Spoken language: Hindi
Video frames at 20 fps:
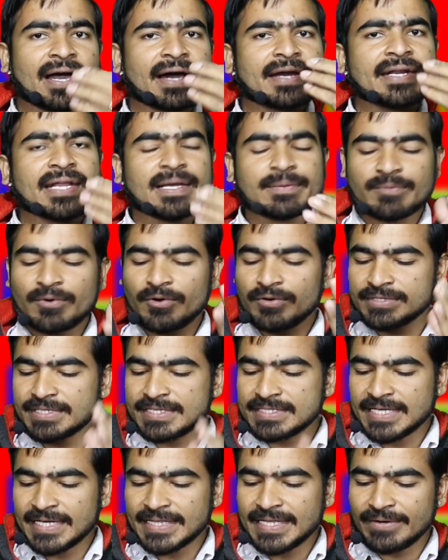अर्निंग बहुत
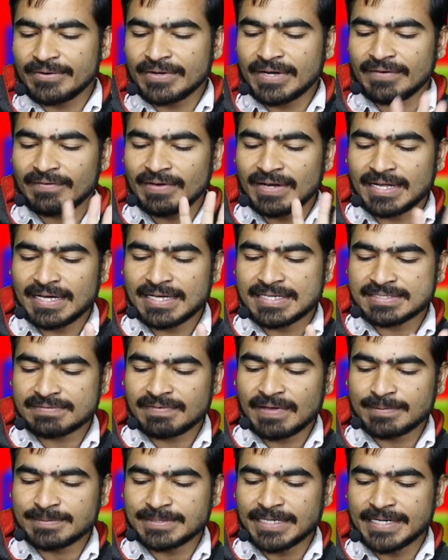ही ज़्यादा होने वाला है इस
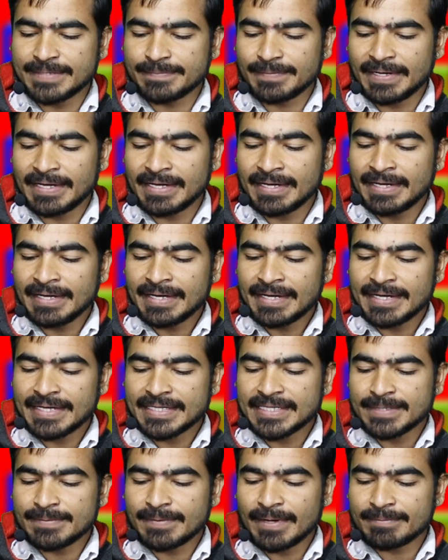वेबसाइट में
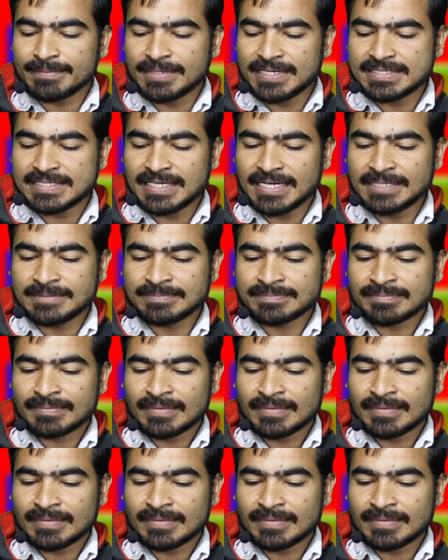इधर में हम नीचे